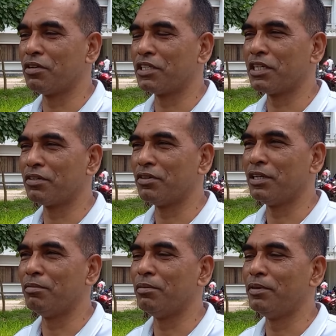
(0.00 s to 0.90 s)
অনাচার করে
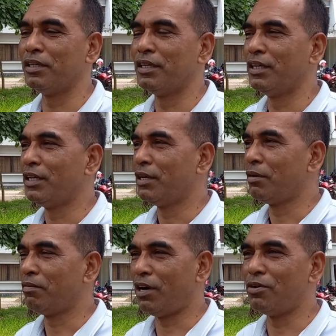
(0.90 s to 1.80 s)
এভাবে
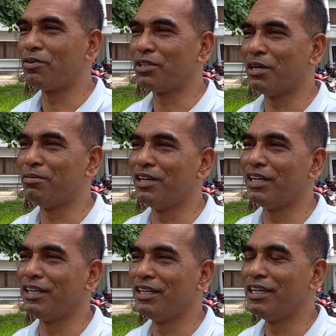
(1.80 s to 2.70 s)
ফাও কথা বলে
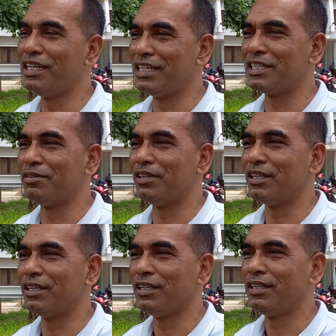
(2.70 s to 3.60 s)
নিয়ে যাওয়া
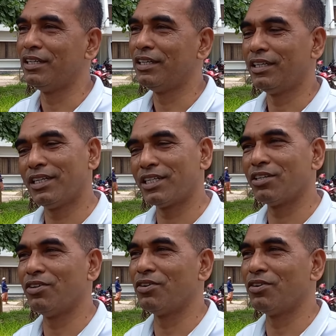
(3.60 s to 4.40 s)
এটা আসলে